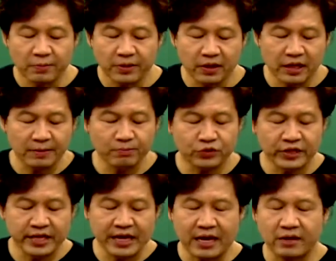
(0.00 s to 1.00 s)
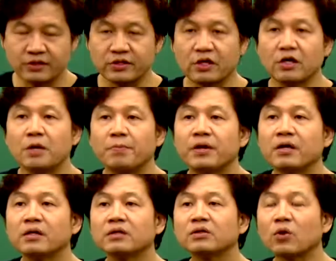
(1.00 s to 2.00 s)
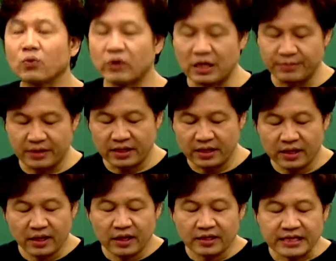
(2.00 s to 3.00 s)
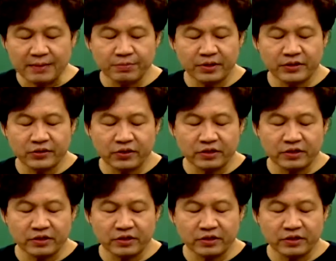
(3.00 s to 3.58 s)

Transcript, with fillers: 병합분할의 가능성 병 동그라미 3번은요.